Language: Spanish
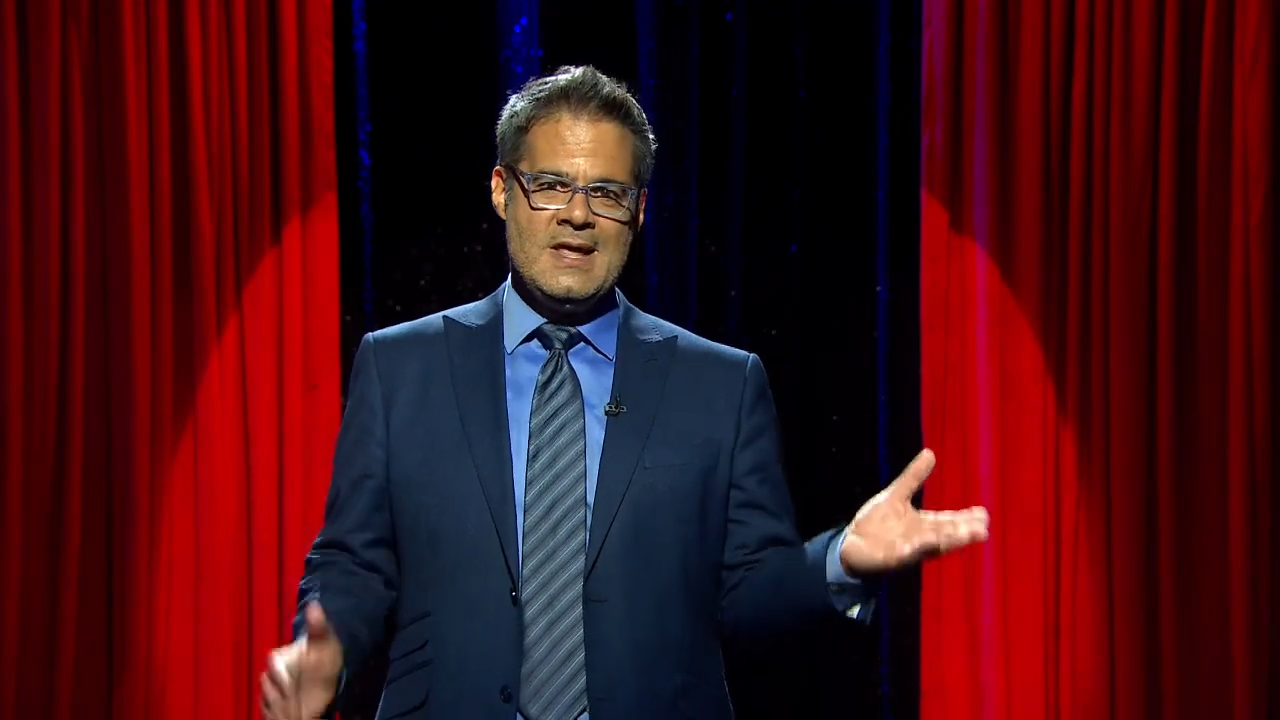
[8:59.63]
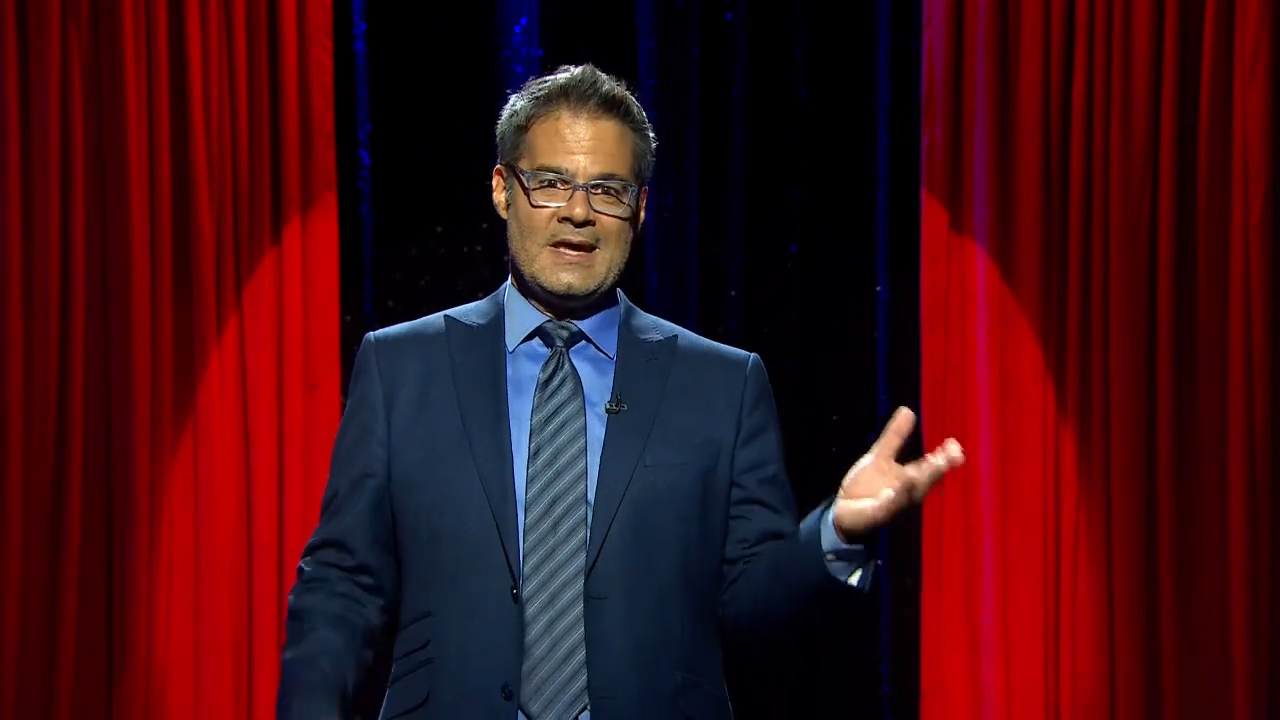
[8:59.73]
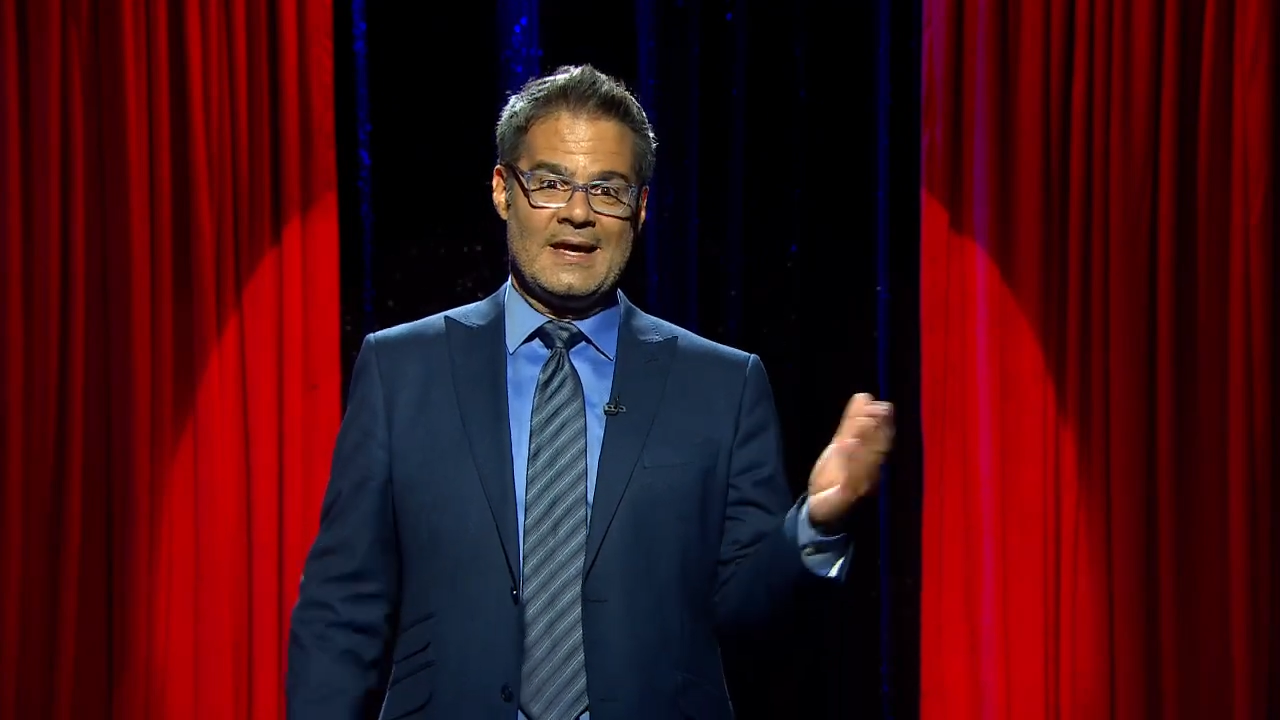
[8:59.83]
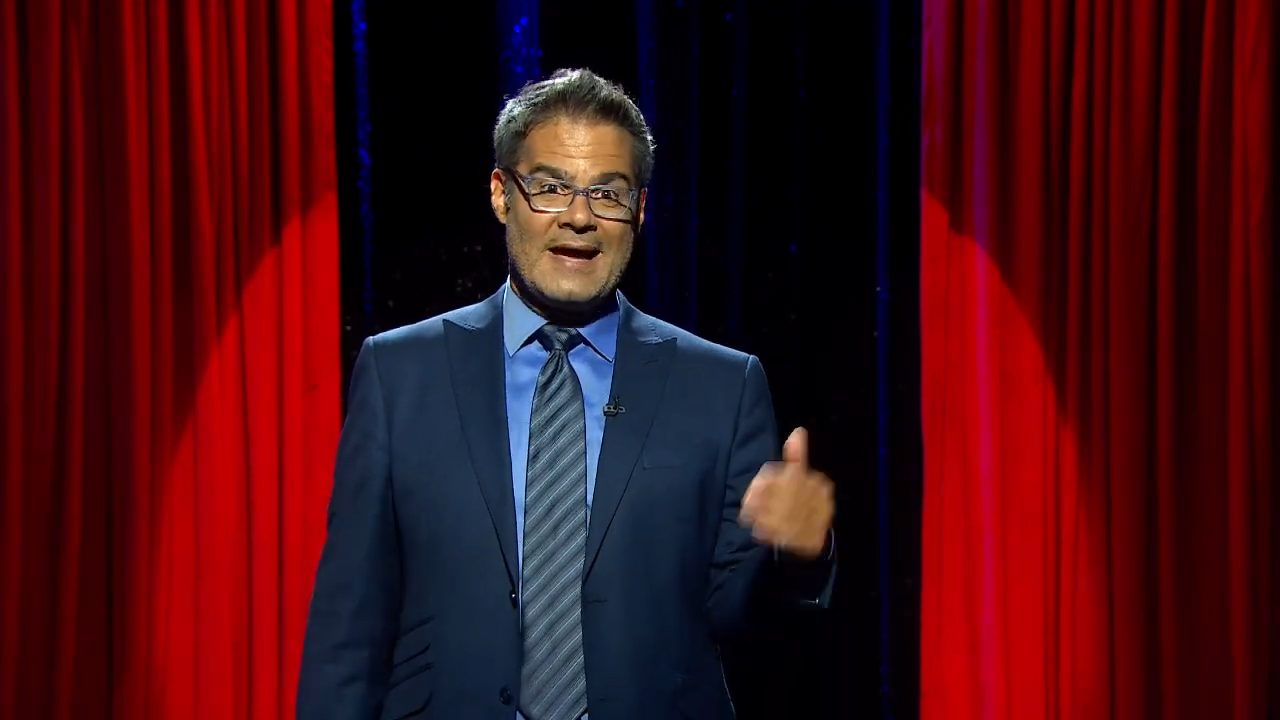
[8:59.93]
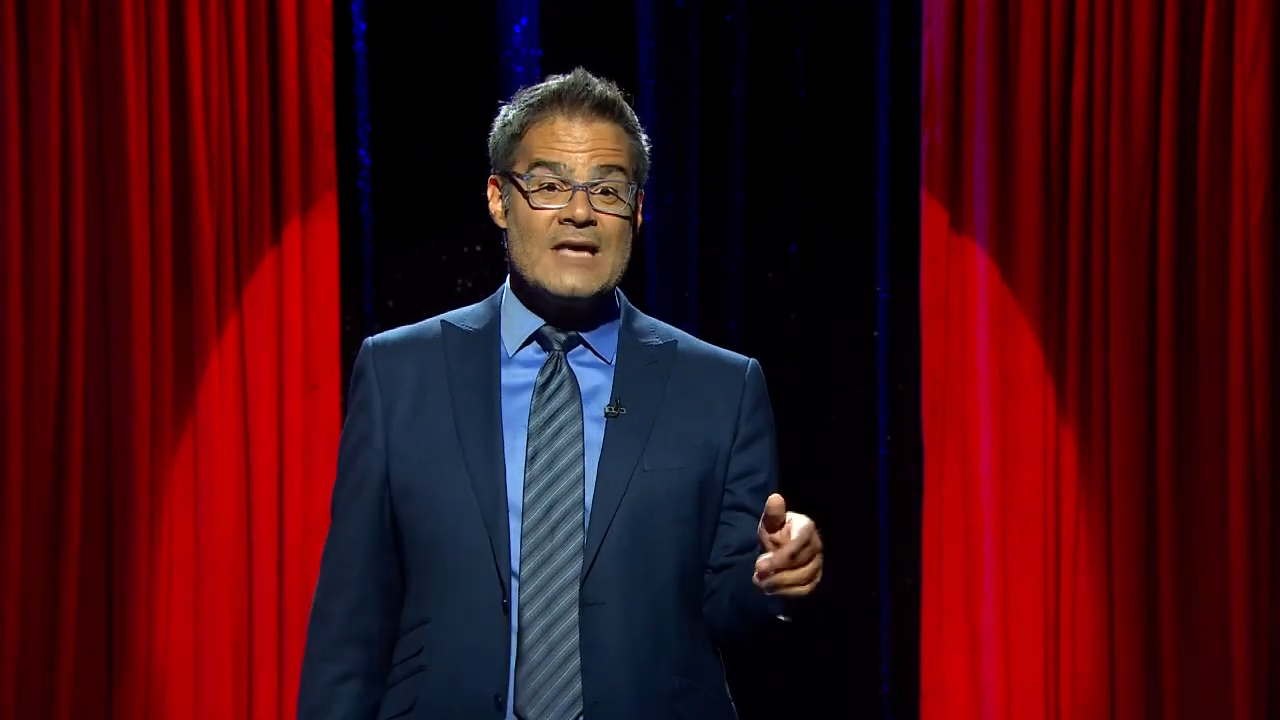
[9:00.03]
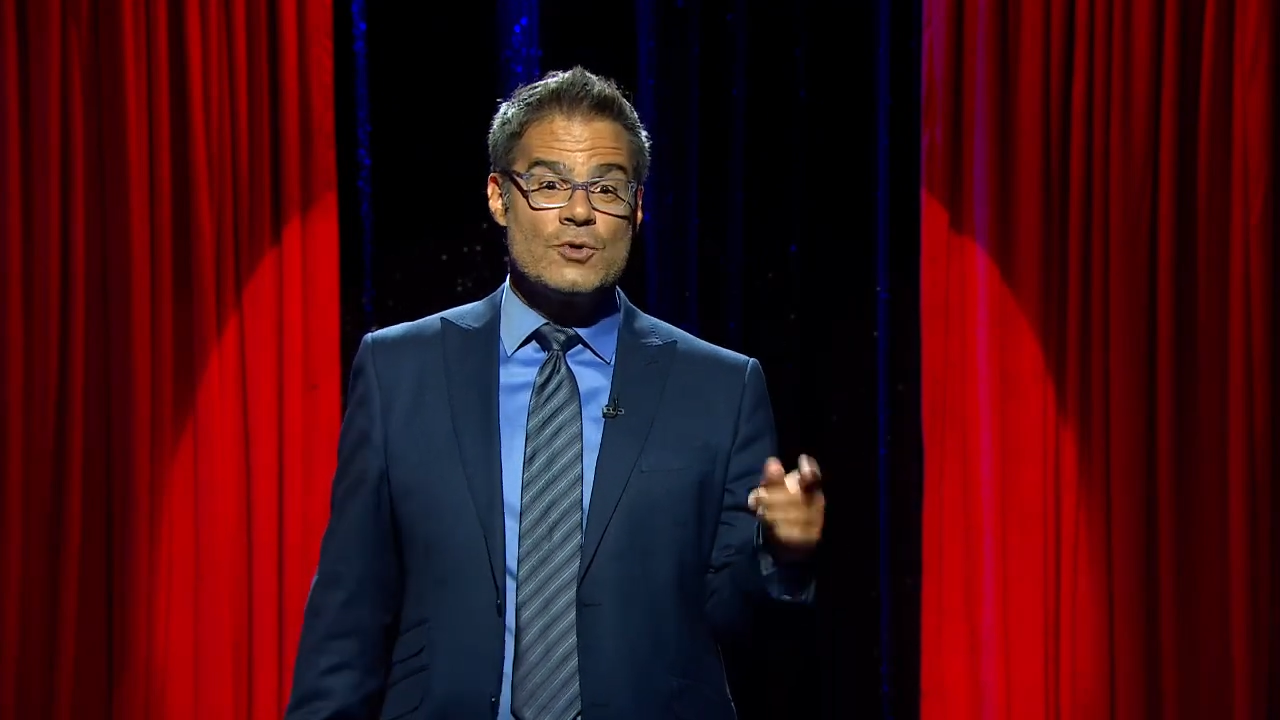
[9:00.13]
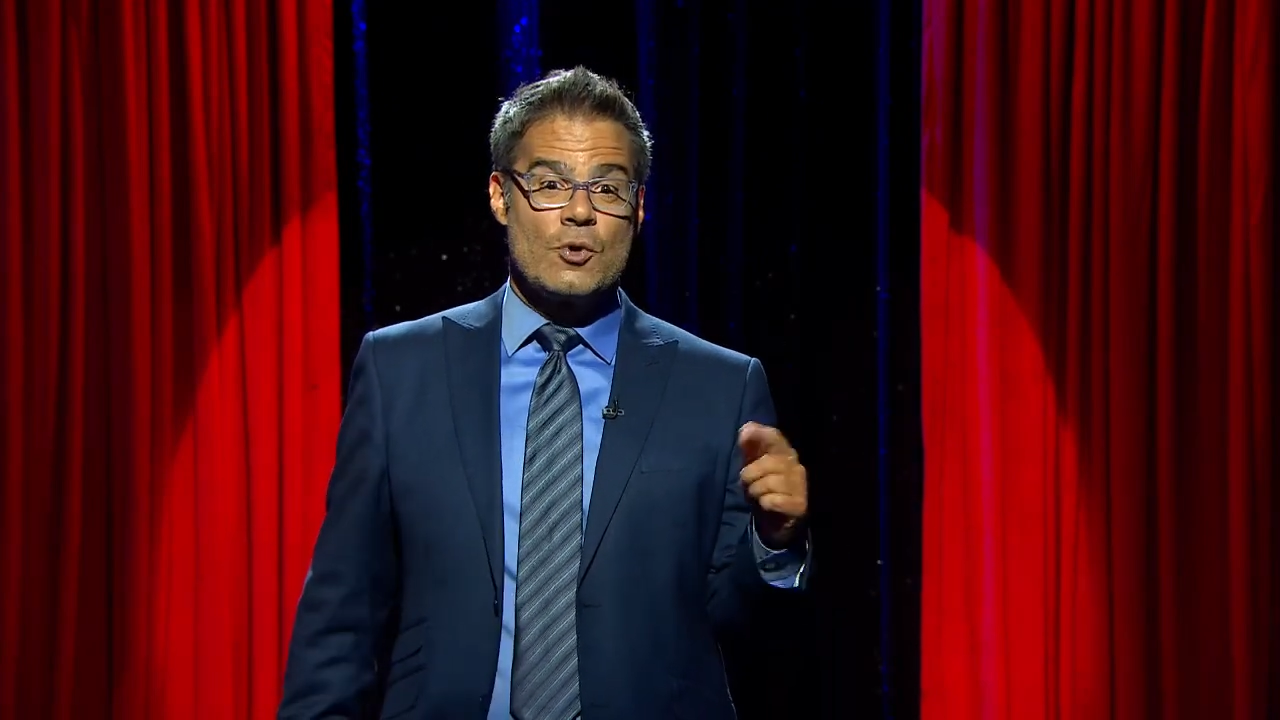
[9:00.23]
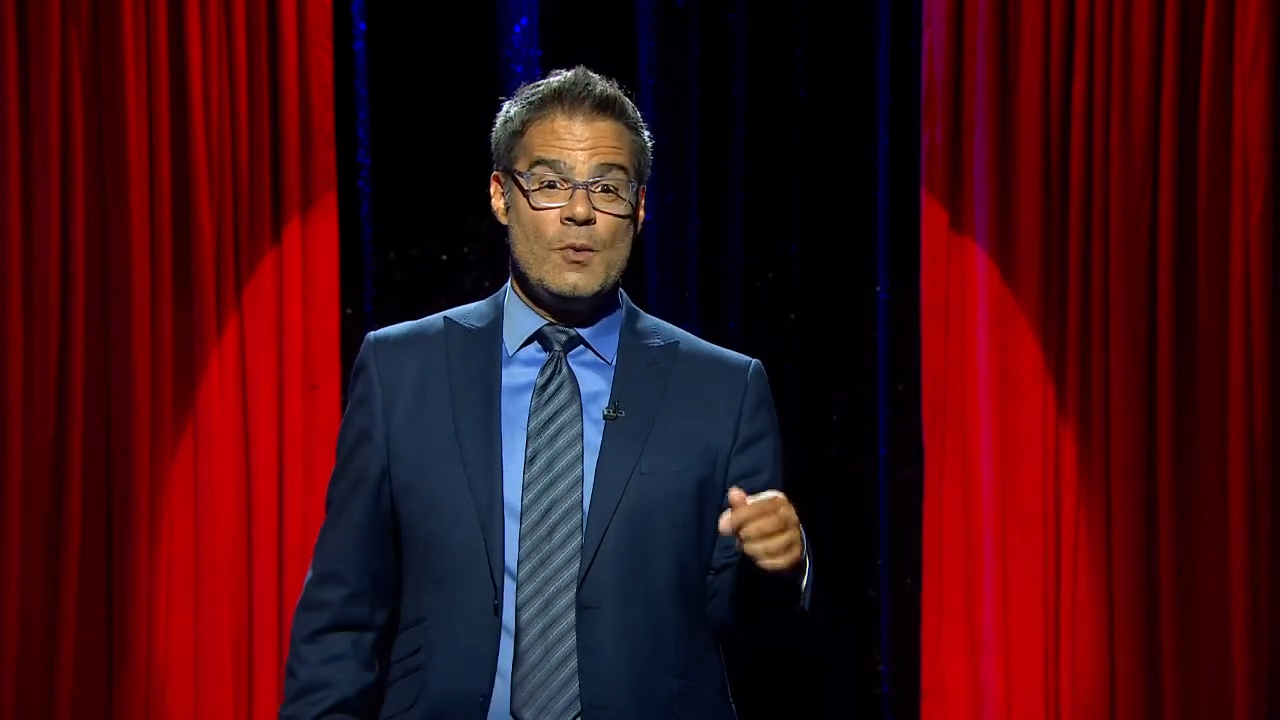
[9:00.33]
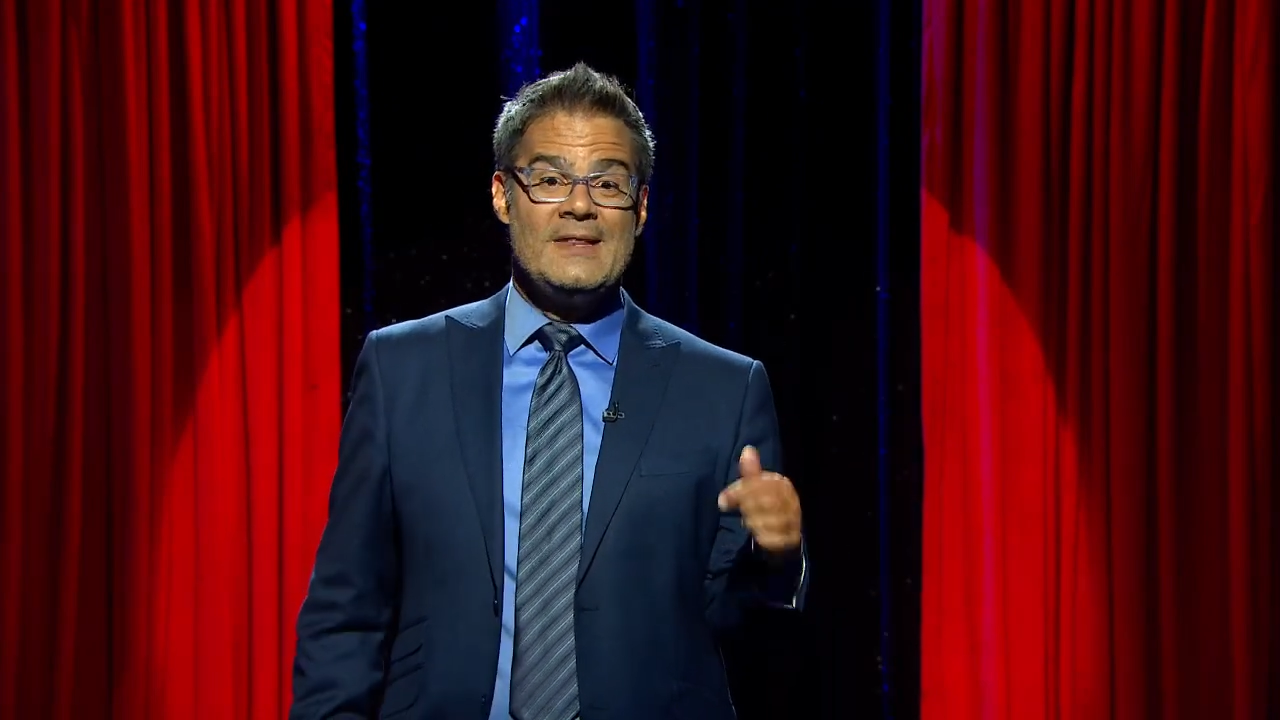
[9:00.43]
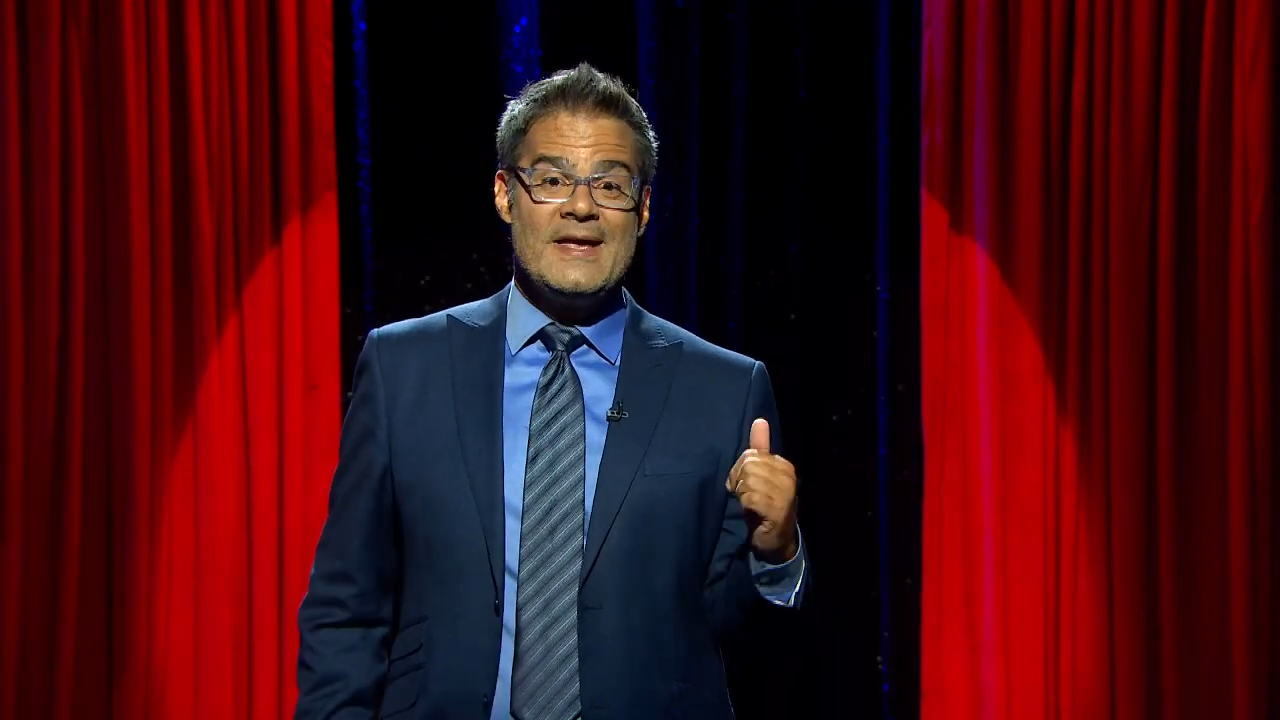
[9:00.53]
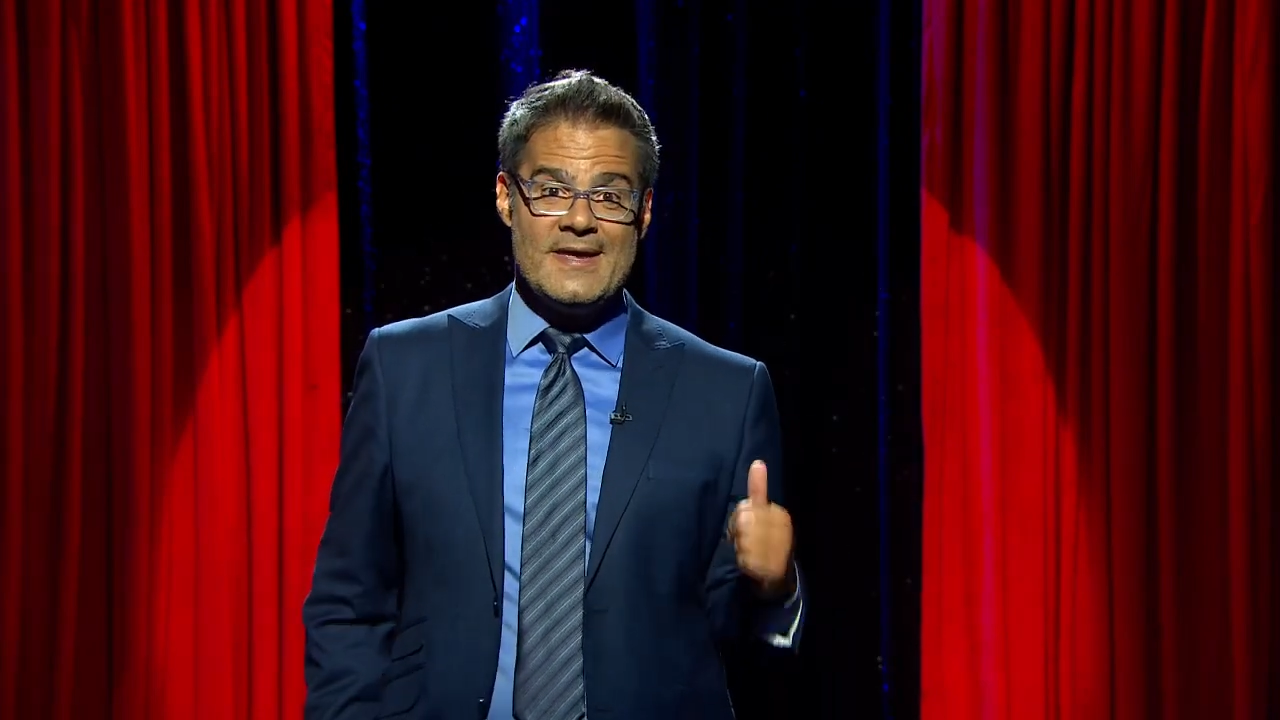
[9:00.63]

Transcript: que en casos como el de